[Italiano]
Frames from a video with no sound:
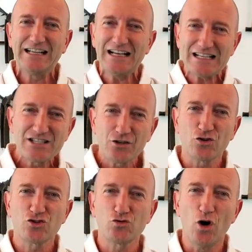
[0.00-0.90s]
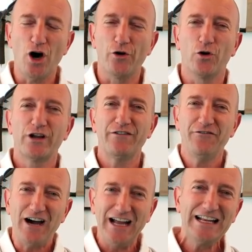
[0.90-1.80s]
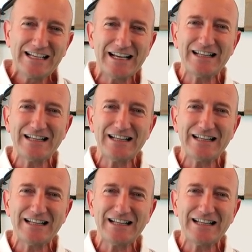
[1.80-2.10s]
il classico suono che fa il